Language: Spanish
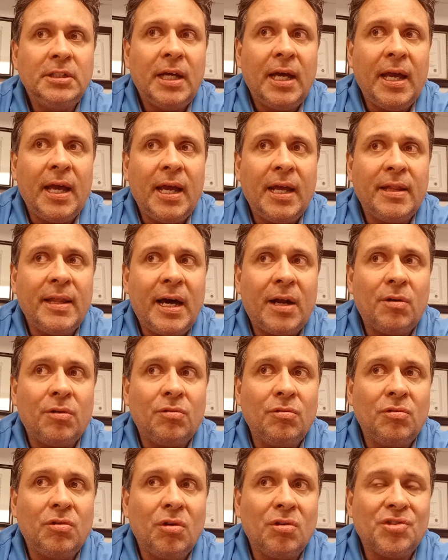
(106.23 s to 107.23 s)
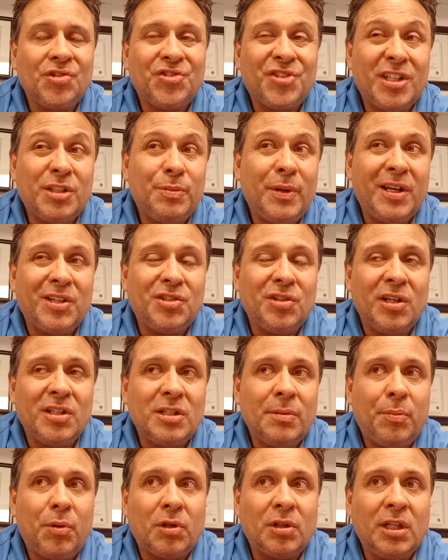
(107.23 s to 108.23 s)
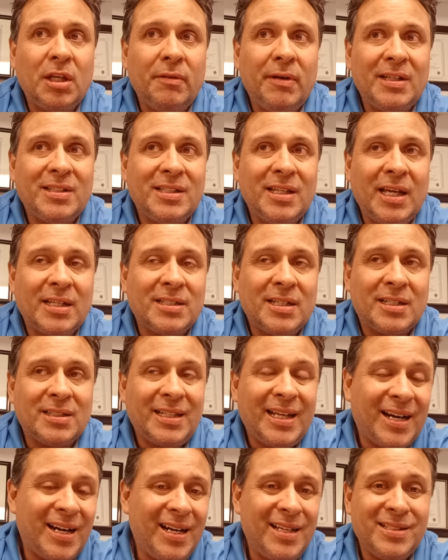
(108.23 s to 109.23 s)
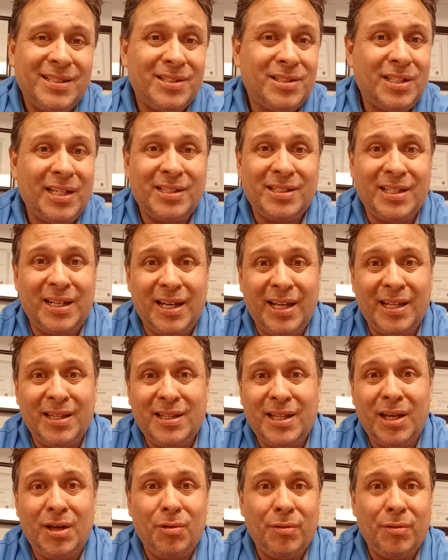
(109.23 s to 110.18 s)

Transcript: Eh, dar dos o tres predicciones deportivas y acertarlas es excelente.